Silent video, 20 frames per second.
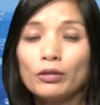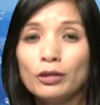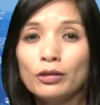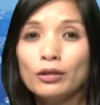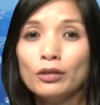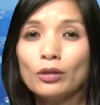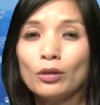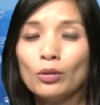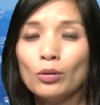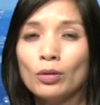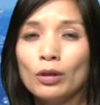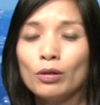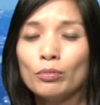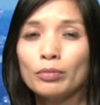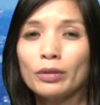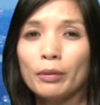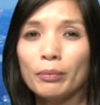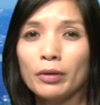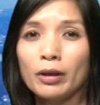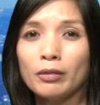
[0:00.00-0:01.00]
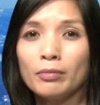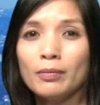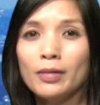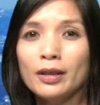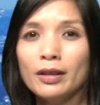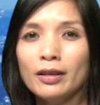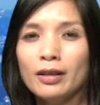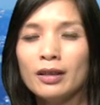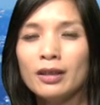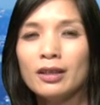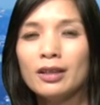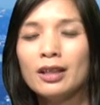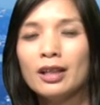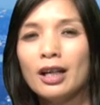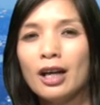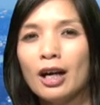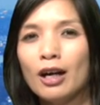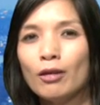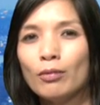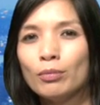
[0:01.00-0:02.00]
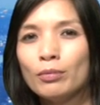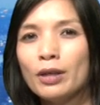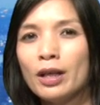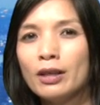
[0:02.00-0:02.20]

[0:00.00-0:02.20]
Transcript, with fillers: đường của ông Tập Cận Bình đó ông